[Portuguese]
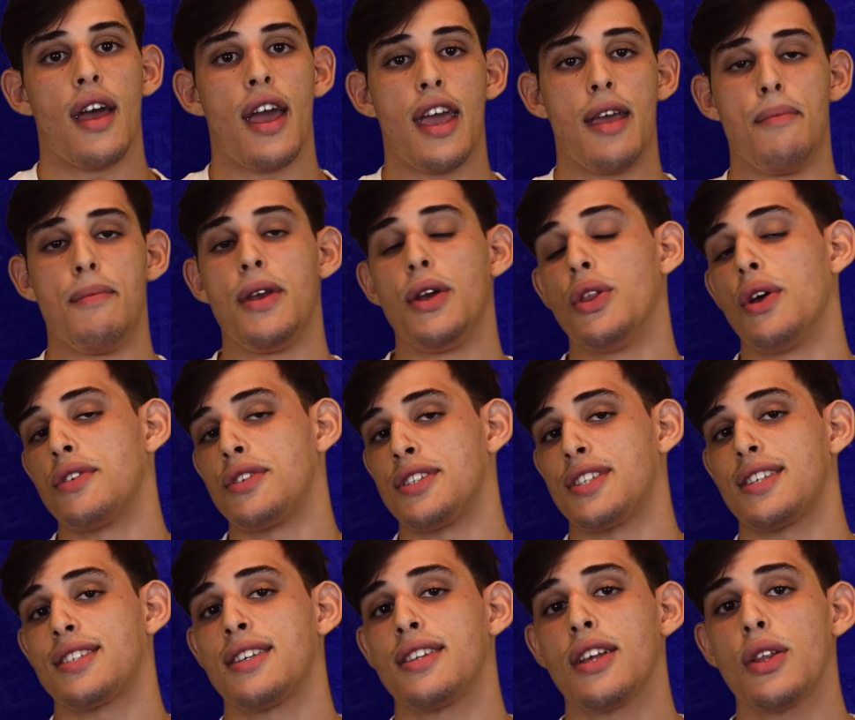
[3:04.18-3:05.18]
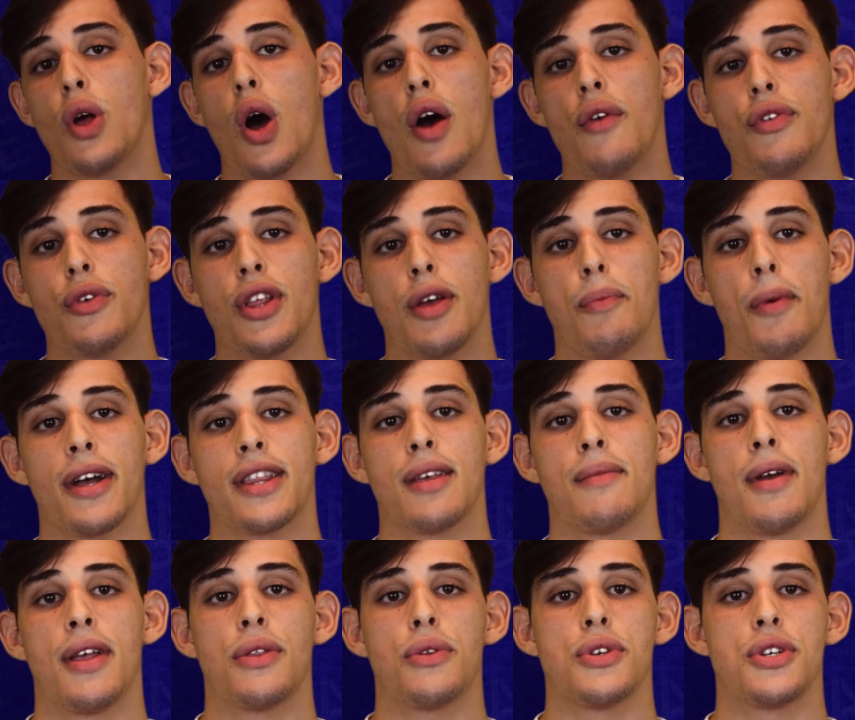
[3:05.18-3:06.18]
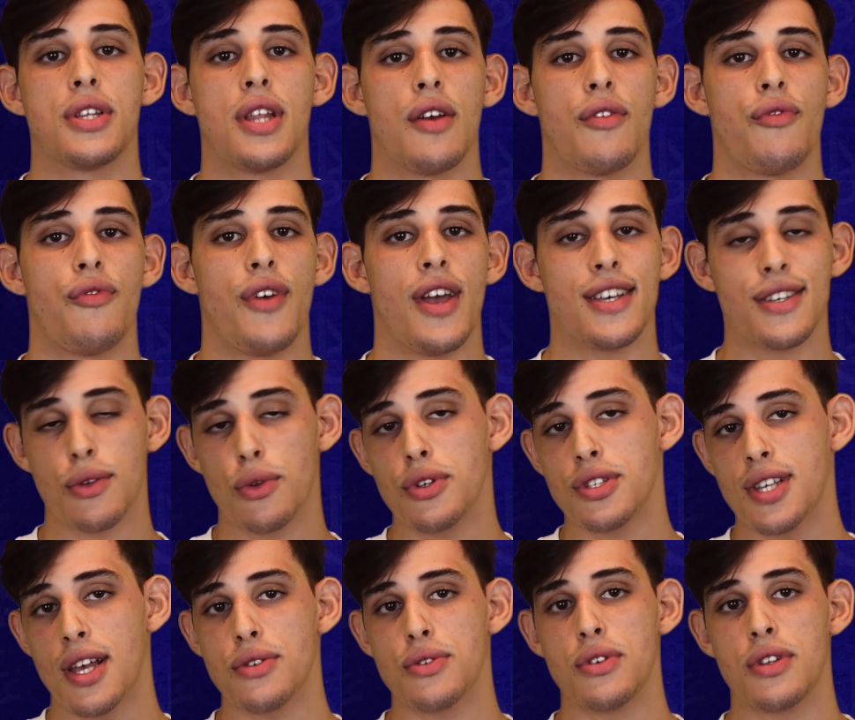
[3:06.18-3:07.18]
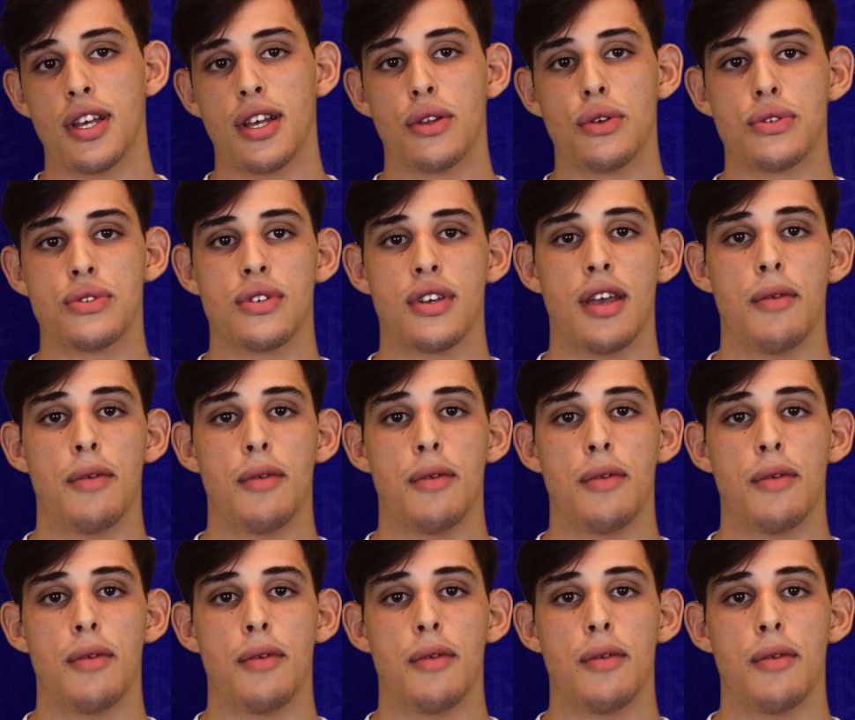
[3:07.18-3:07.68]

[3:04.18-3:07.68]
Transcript: Em 1969, o Departamento de Defesa dos Estados Unidos